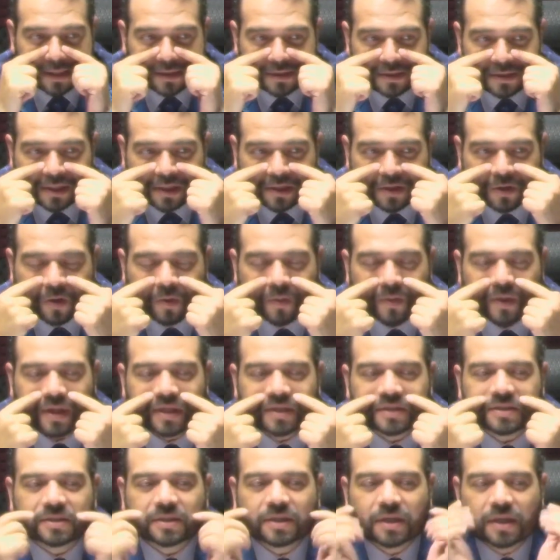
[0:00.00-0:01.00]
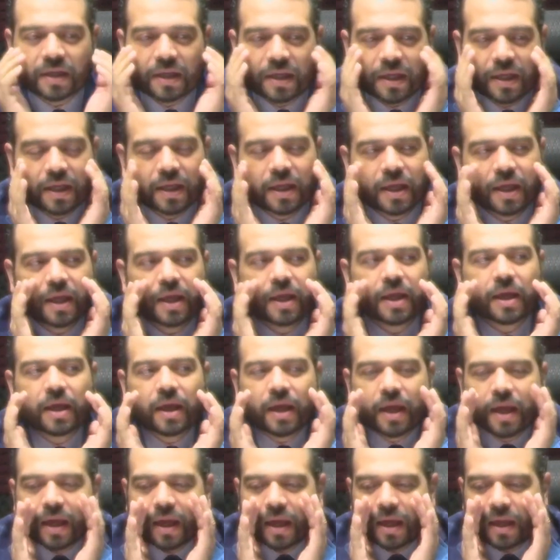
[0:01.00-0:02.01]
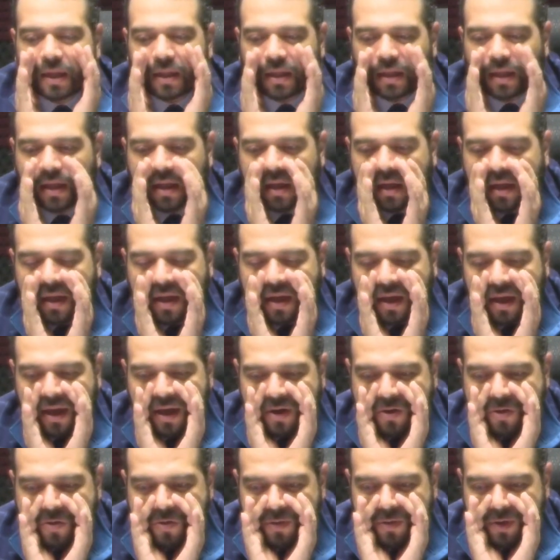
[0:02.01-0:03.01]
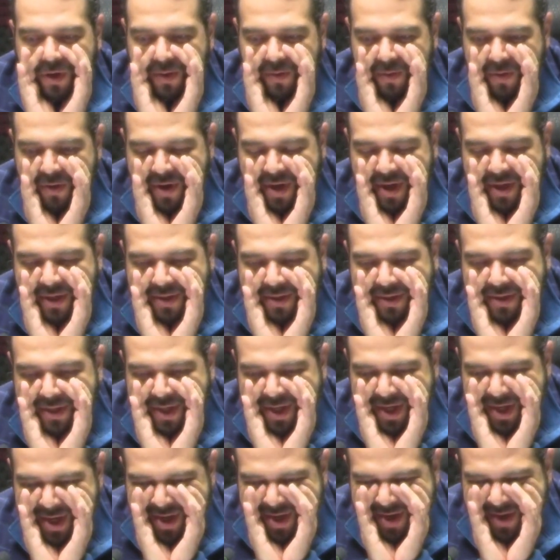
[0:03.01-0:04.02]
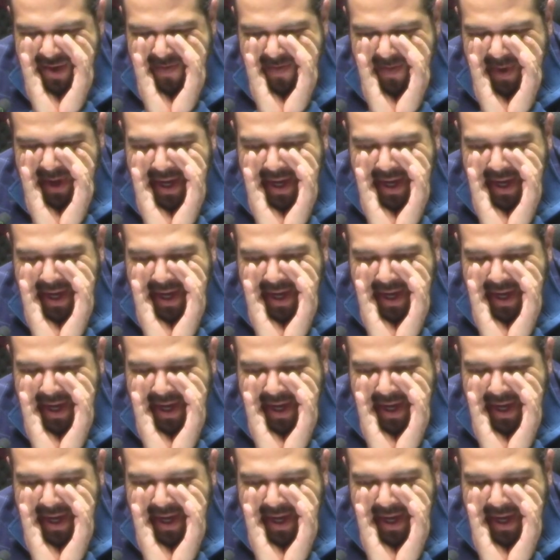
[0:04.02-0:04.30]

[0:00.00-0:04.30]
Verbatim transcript: hace el doblez y tiene el cubrebocas que